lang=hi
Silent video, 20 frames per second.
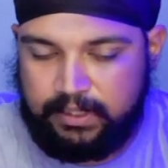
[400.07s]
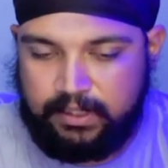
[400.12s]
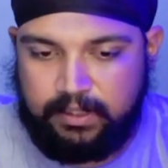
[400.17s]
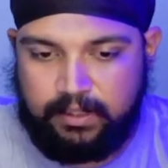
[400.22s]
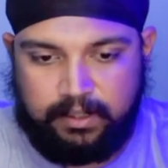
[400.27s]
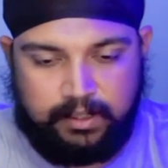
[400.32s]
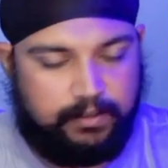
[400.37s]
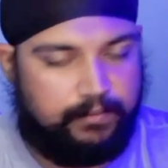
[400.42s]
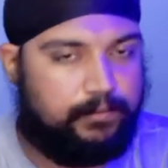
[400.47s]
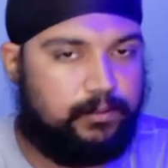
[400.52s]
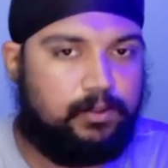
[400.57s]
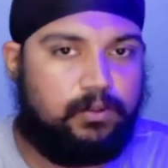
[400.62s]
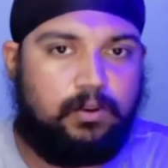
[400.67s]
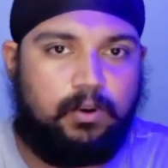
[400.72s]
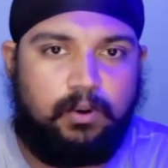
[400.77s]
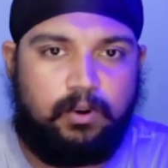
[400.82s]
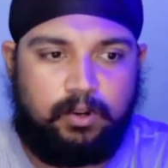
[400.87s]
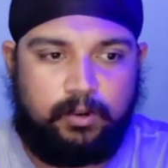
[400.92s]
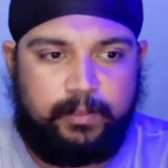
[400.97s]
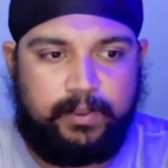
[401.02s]
रिव्यू
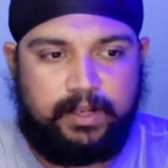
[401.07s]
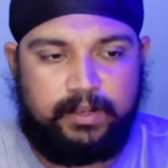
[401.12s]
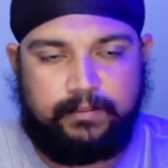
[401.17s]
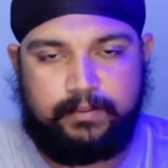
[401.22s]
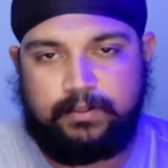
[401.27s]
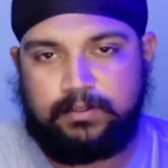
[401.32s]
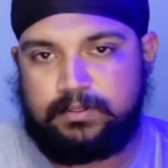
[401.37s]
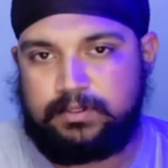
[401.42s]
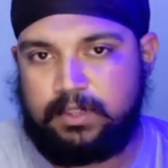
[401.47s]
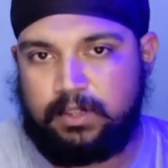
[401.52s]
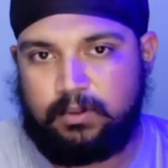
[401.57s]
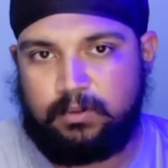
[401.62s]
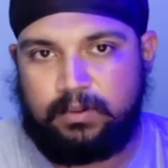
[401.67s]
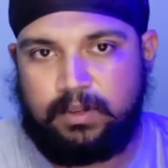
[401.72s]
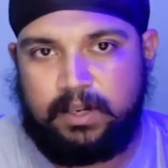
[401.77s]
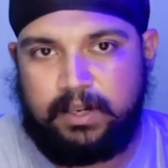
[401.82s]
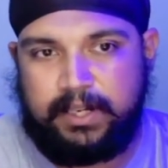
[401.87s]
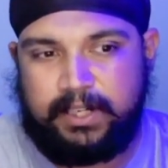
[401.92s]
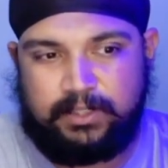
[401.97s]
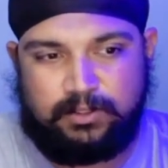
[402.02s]
और भी रिव्यूज़ करूँगा
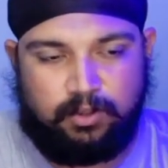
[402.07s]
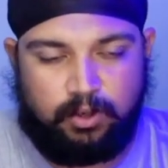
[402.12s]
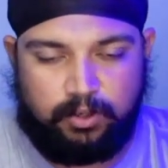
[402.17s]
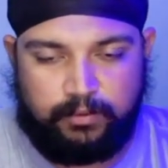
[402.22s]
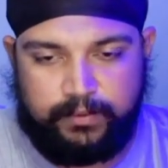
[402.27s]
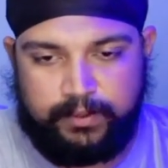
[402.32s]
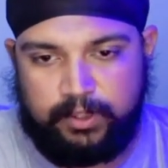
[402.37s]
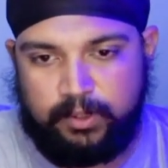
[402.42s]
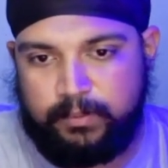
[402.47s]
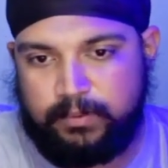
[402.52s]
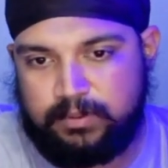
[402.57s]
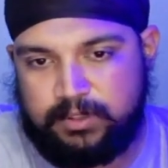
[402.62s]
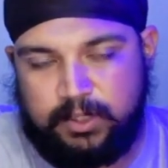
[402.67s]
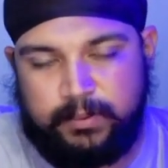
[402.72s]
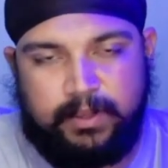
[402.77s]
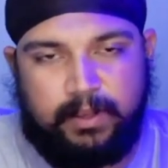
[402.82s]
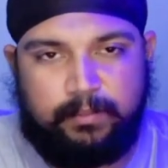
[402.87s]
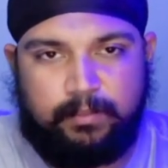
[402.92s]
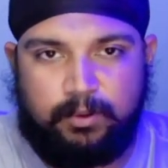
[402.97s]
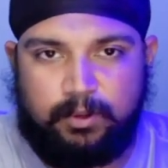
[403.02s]
एक शॉर्ट वीडियो में उसकी भी
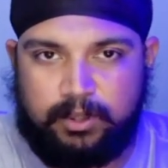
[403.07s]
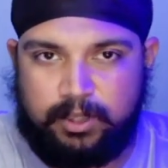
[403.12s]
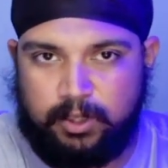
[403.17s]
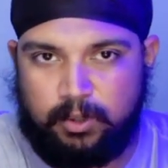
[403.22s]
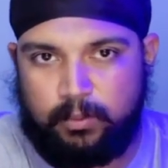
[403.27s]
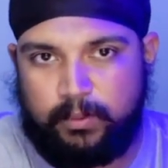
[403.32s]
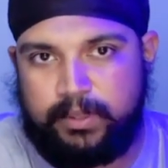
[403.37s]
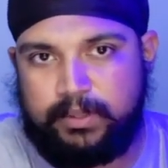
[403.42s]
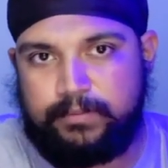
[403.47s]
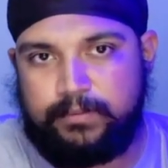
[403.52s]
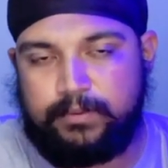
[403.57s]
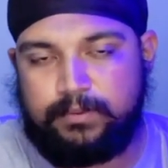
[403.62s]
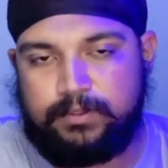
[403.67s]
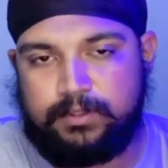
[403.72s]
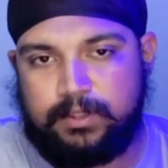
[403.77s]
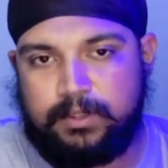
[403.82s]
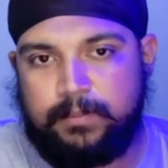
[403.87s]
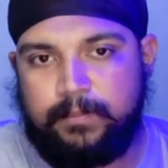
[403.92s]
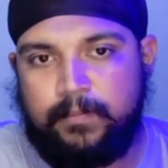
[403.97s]
अपलोड करूँगा इन फ्यूचर